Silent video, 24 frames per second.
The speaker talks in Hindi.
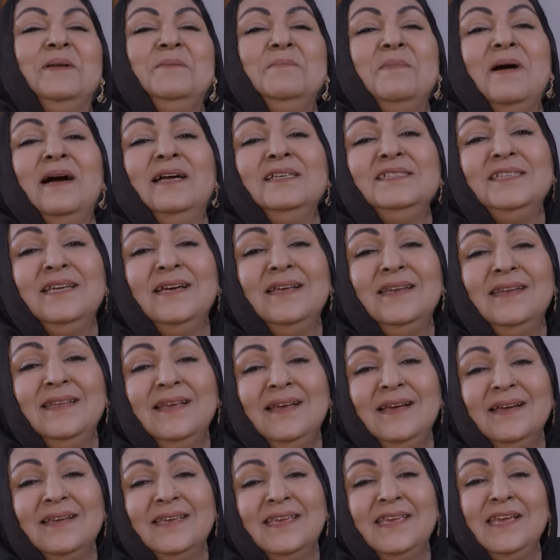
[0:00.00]
भाई
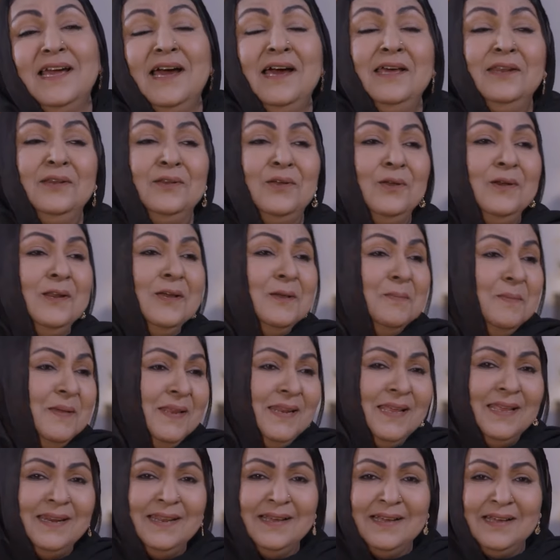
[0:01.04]
माशाल्लाह क्या
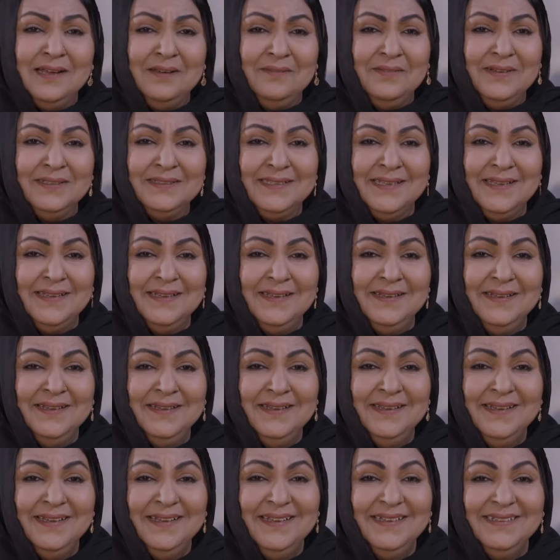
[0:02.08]
रौनक मेला लगा हुआ था
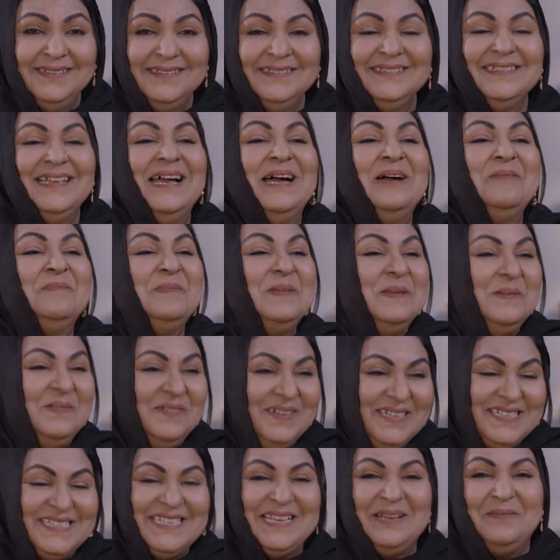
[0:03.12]

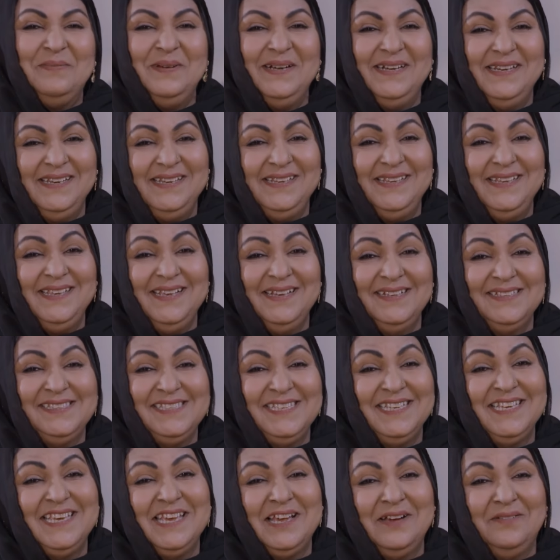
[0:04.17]
अपनी विरसा बेटी की
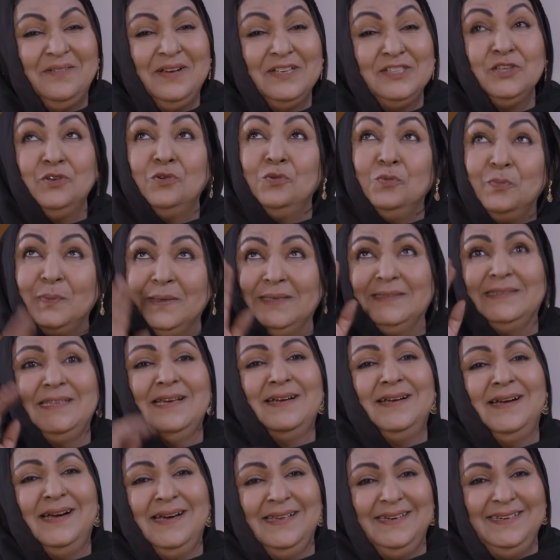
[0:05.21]
हंसी की आवाजें ऊपर
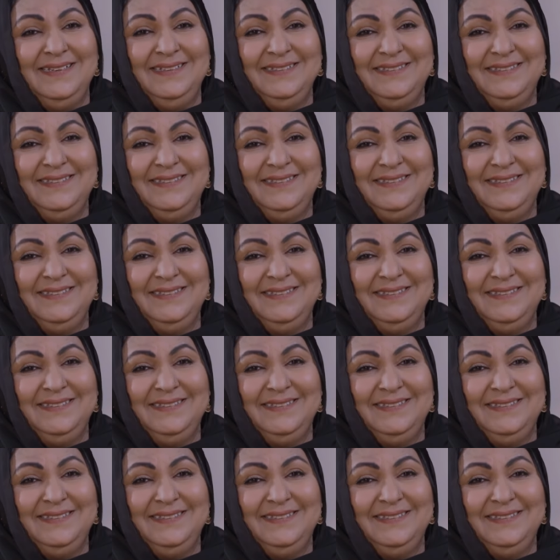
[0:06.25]
तक